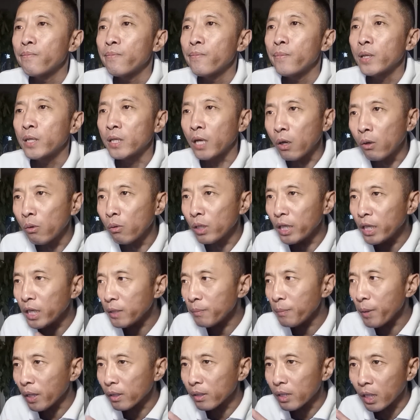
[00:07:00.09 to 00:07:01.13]
然后另一
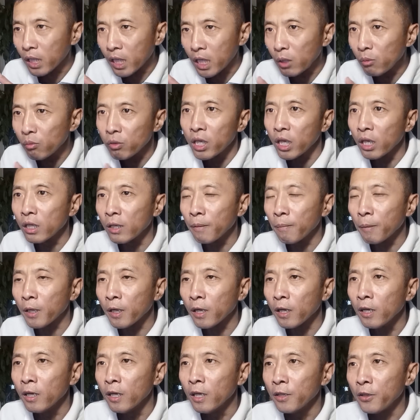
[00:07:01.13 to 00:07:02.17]
边在歌舞厅里面
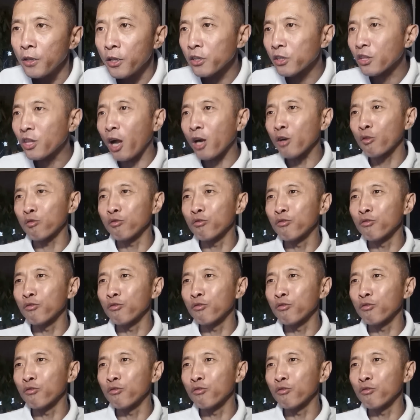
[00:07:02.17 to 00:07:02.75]
呢，那个大姑